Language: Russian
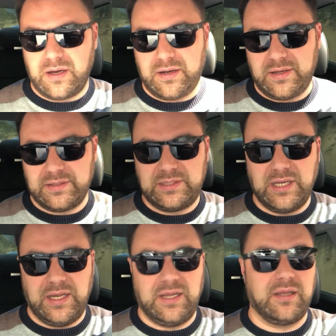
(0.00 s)
А,
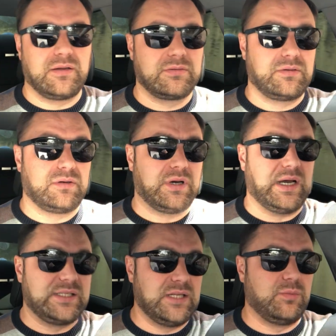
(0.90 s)
далее,
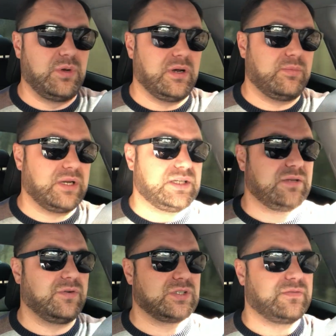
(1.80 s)
хотел бы
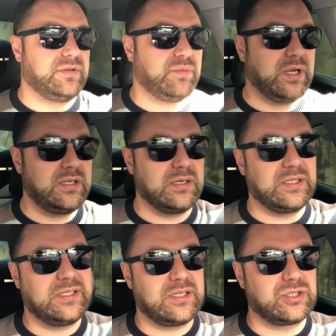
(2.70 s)
обратить ваше внимание
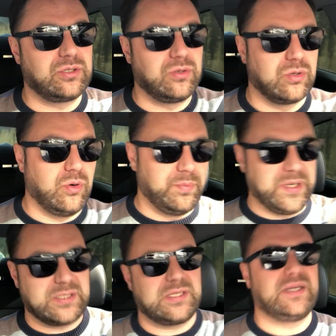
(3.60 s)
на жилой
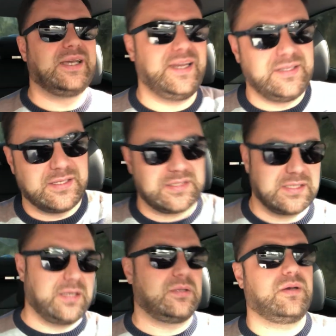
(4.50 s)
комплекс Green
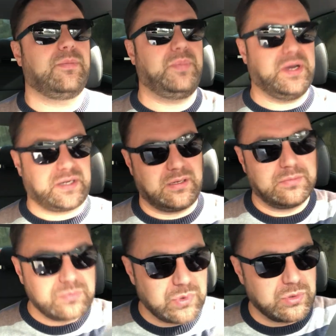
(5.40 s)
Sail Park.
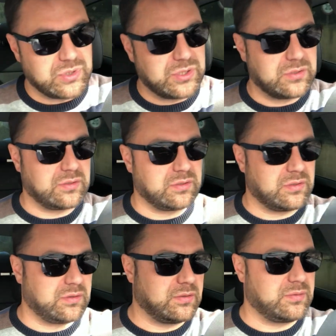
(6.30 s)
То есть
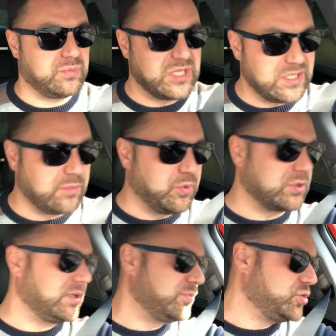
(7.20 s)
а, до сих пор
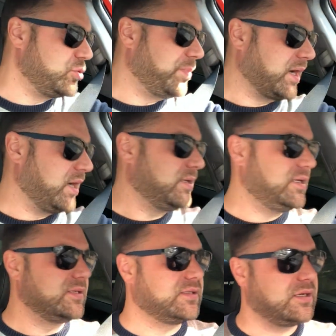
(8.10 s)
там еще пока
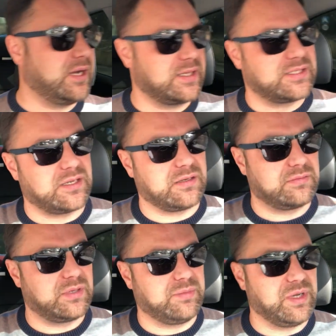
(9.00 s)
есть акция,
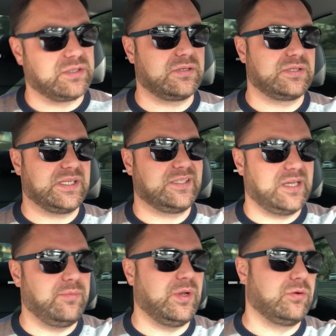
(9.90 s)
ребят, за
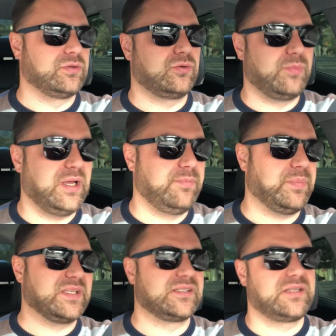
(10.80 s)
3 миллиона рублей
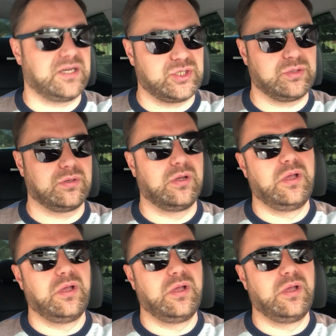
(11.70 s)
под сдачу